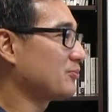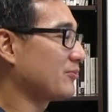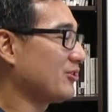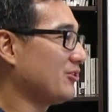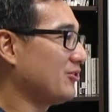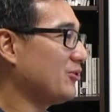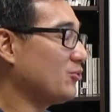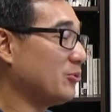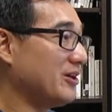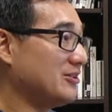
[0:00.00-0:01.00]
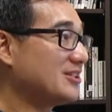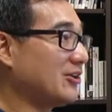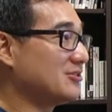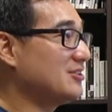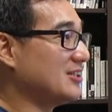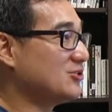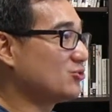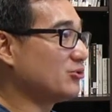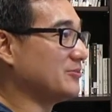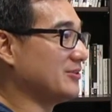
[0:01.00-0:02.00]
嗯，因为我们很早之前是
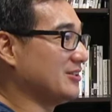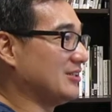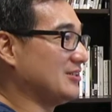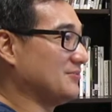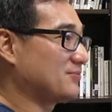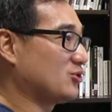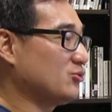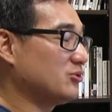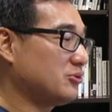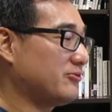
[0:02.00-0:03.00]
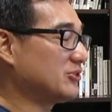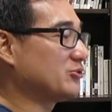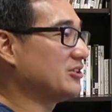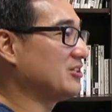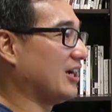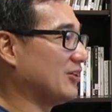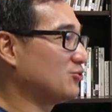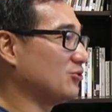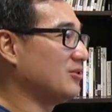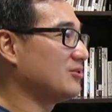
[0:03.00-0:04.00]
做什么鞋子，除了做防传鞋，还
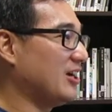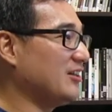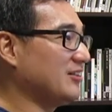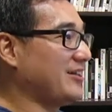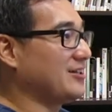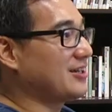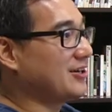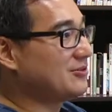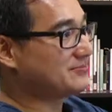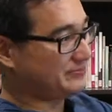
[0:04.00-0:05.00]
做恨天高。